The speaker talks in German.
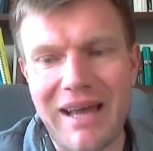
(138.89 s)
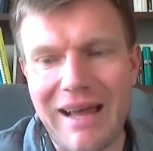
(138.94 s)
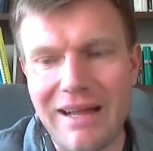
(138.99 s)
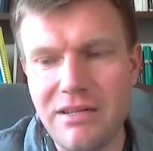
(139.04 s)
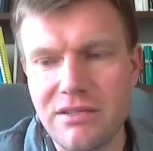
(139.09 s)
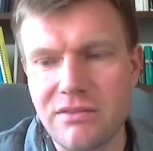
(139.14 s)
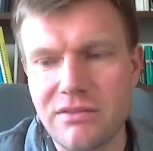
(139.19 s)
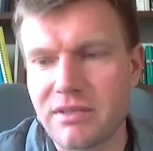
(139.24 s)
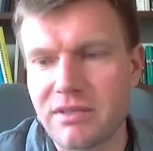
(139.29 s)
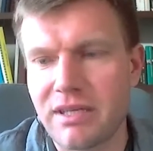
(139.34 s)

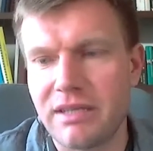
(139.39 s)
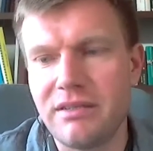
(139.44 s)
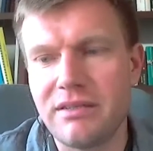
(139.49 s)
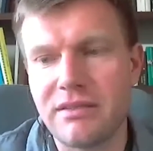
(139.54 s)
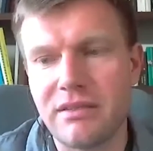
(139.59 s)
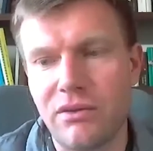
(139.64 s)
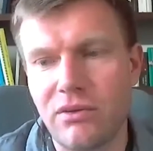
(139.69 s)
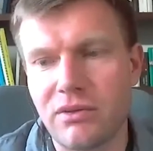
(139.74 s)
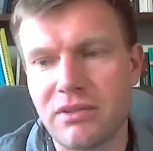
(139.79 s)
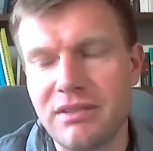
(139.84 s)
also kann
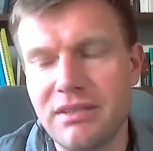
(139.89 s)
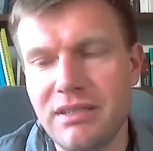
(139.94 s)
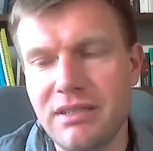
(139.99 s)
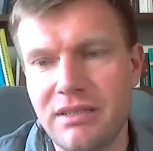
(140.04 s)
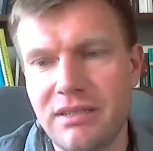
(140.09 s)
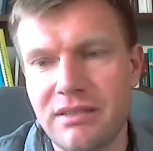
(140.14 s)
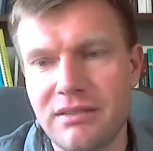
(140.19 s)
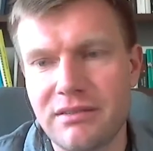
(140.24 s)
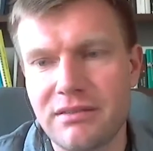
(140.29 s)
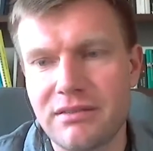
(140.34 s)
ich auch
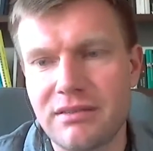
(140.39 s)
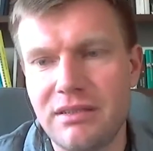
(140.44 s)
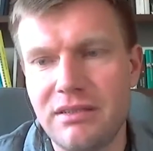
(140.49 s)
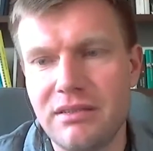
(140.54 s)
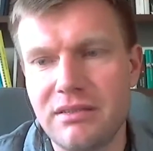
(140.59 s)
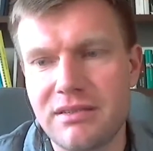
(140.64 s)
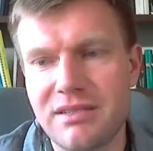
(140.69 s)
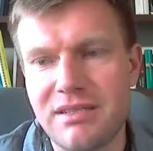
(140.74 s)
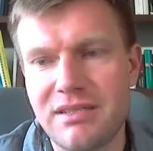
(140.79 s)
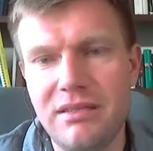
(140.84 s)
nicht
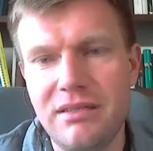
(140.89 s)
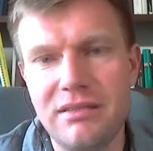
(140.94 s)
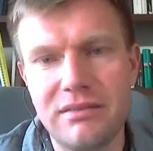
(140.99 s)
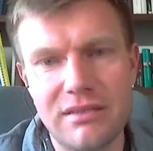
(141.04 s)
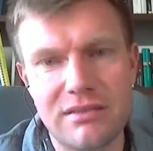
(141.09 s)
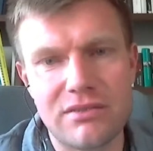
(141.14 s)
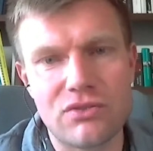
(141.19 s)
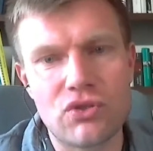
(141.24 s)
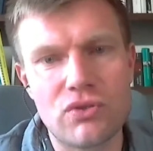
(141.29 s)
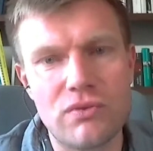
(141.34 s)
die Ziele
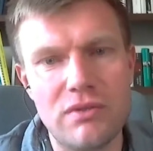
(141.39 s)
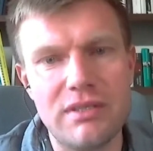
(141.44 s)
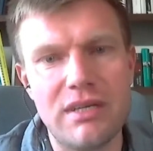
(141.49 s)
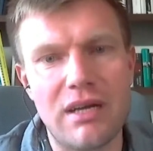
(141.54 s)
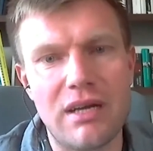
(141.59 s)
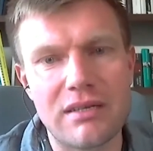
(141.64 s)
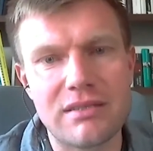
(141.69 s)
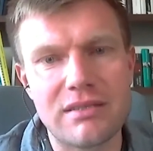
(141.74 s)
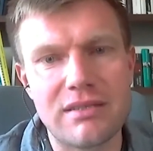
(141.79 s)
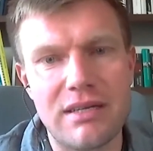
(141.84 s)
dieses
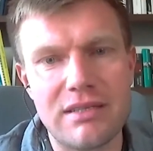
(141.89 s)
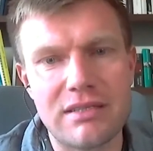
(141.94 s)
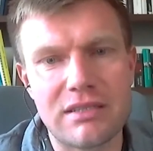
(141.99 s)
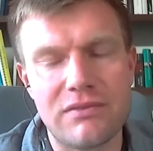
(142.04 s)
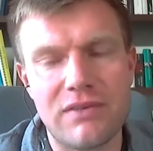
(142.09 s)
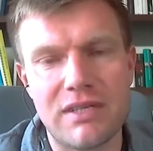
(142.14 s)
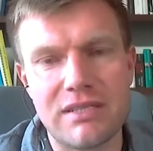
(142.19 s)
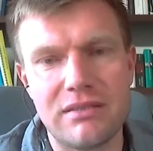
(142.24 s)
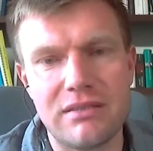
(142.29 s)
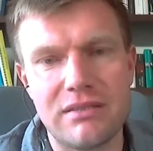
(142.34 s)
Schuljahres als
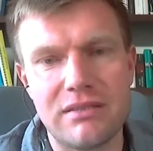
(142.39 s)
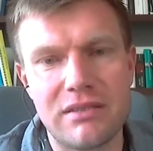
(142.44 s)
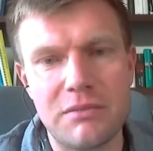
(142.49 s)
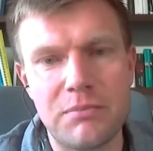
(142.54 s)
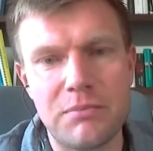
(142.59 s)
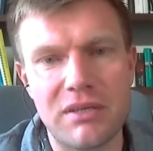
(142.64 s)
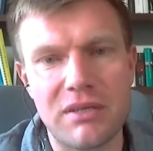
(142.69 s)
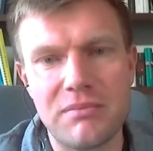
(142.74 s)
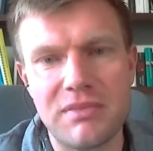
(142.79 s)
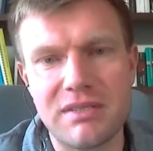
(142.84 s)
quasi die
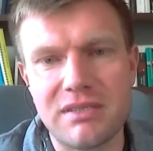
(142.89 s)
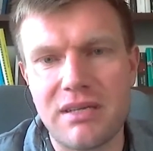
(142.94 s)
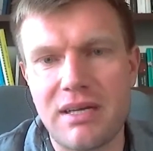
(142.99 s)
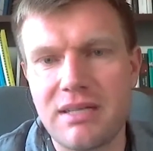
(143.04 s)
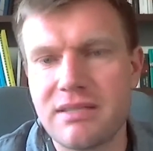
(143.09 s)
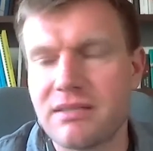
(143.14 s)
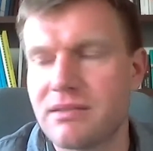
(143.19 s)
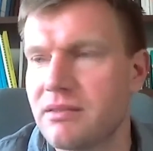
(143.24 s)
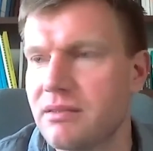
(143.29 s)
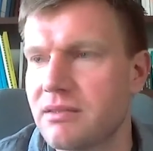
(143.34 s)
Prämisse,
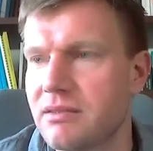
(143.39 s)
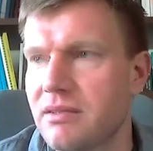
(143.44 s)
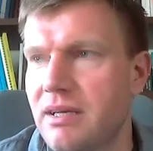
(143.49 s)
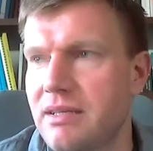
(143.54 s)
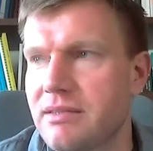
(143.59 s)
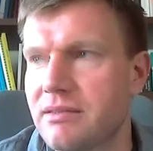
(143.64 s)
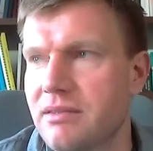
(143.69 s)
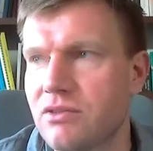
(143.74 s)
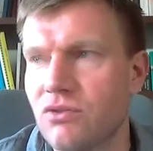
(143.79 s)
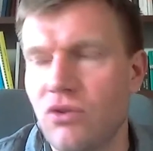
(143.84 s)
als, dies, als
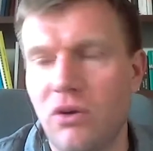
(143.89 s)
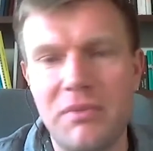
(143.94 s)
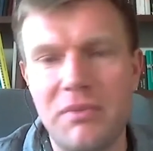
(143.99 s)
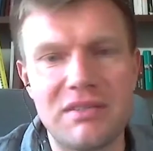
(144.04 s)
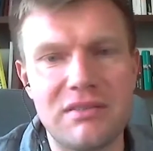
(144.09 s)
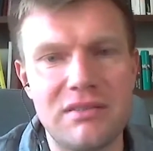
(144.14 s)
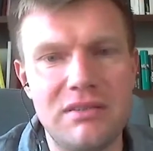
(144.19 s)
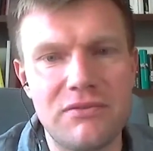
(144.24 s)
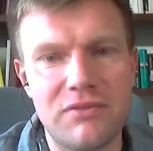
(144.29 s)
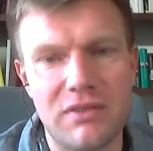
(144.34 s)
das
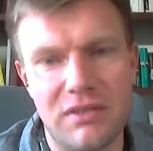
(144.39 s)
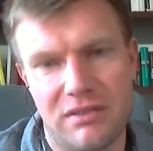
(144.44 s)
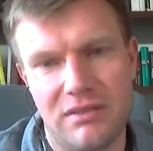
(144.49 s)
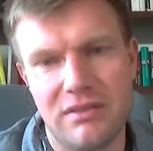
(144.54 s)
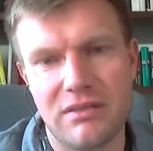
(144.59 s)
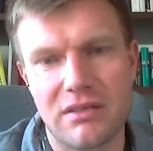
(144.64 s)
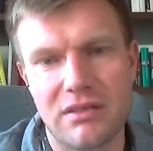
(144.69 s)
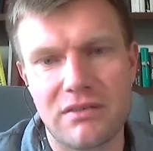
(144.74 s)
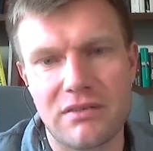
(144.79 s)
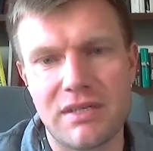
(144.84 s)
normativ
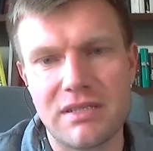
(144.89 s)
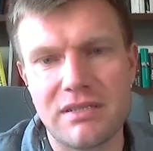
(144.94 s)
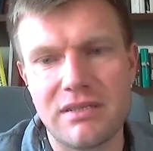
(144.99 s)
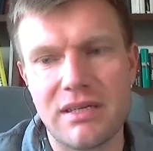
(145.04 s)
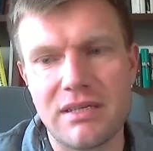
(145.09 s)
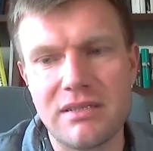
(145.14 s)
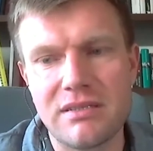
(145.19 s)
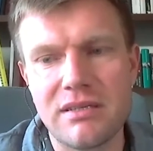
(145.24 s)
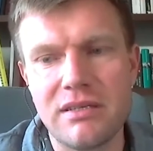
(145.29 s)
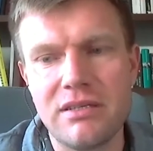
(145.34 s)
Richtige quasi
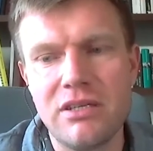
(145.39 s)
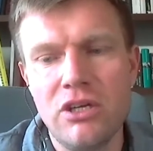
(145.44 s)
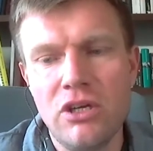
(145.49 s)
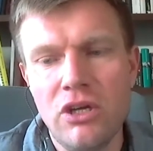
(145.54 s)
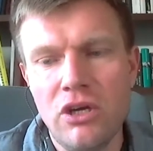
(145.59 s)
ansehen,